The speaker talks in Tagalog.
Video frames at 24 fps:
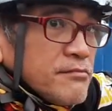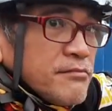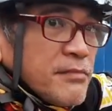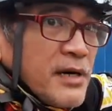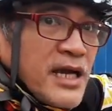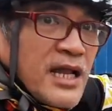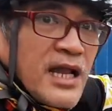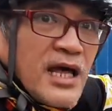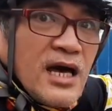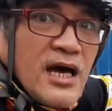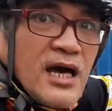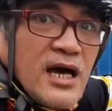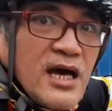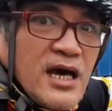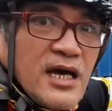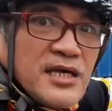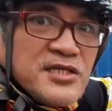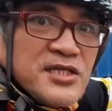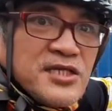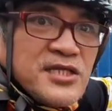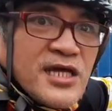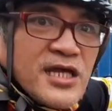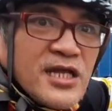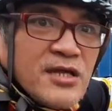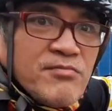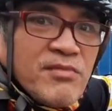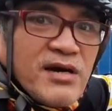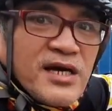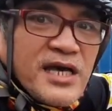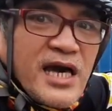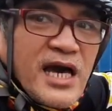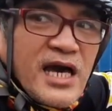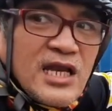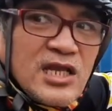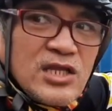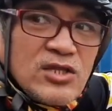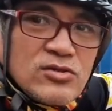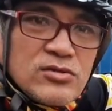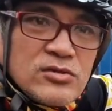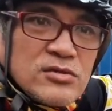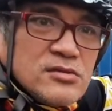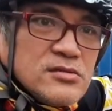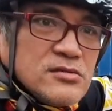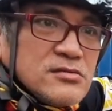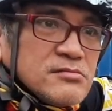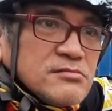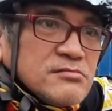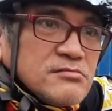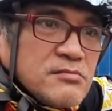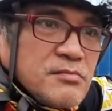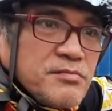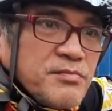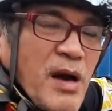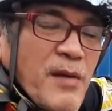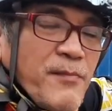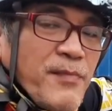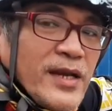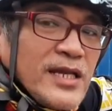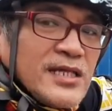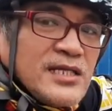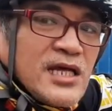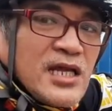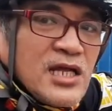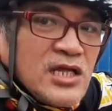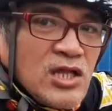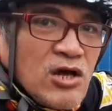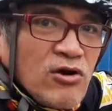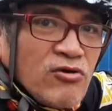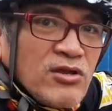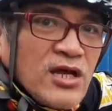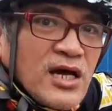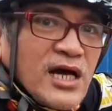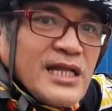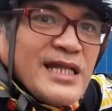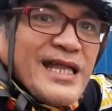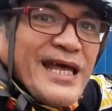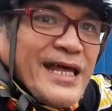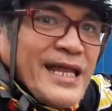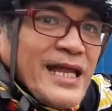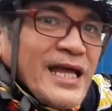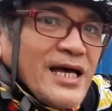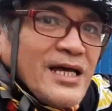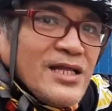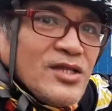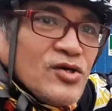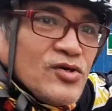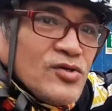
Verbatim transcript: para hindi na rin mangyari to papalit na rin ako ng kadena